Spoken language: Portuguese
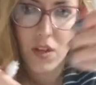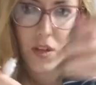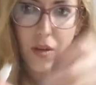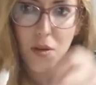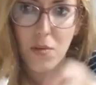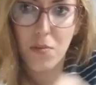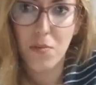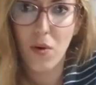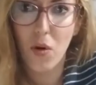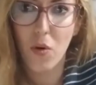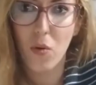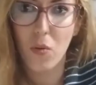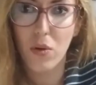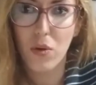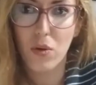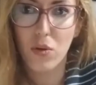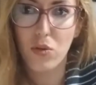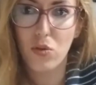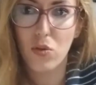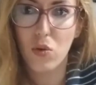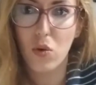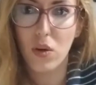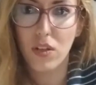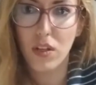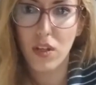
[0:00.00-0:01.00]
E bom, eu
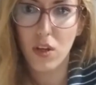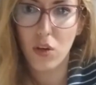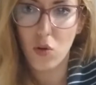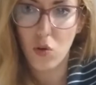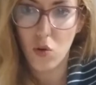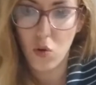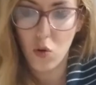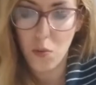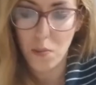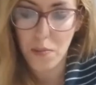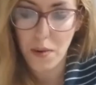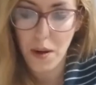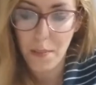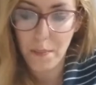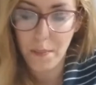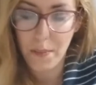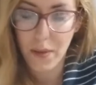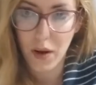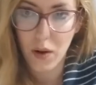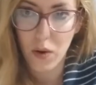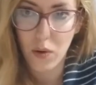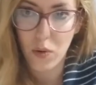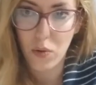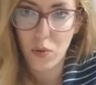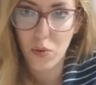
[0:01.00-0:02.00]
tô aqui com o
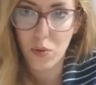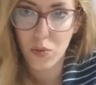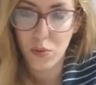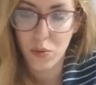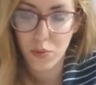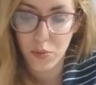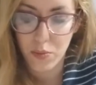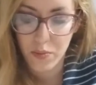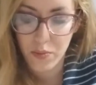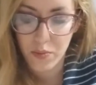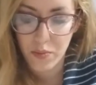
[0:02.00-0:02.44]
papel.